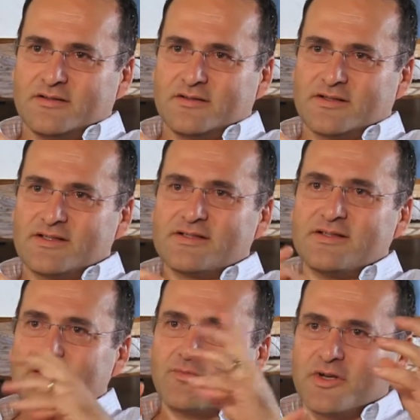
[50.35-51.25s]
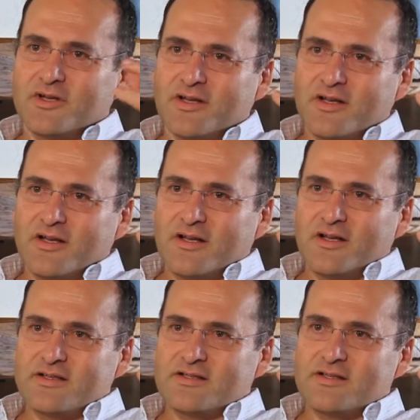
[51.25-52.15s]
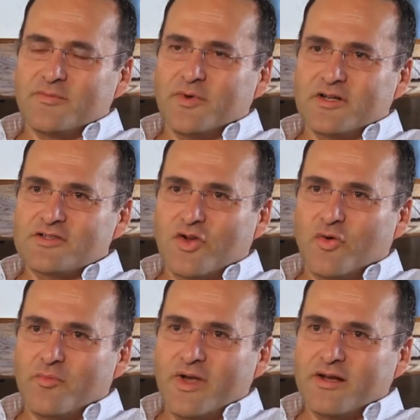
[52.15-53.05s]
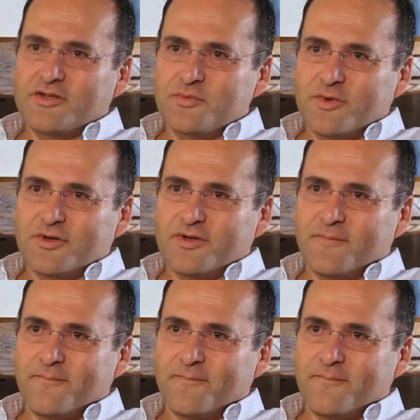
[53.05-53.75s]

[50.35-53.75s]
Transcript: Da sind's nicht mehr, ist es nicht mehr das Top-Management,